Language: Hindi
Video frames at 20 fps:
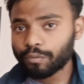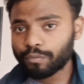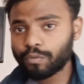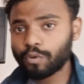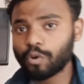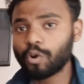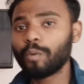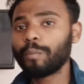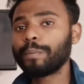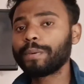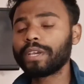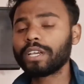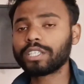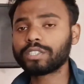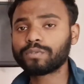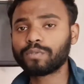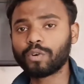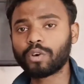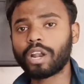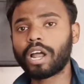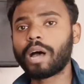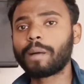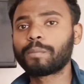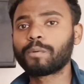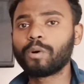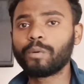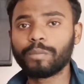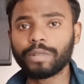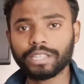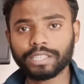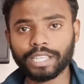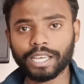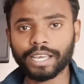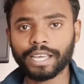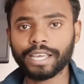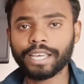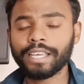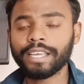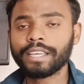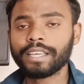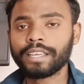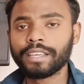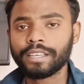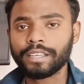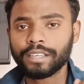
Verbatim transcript: और वो पी एस फोर आपको मिलता है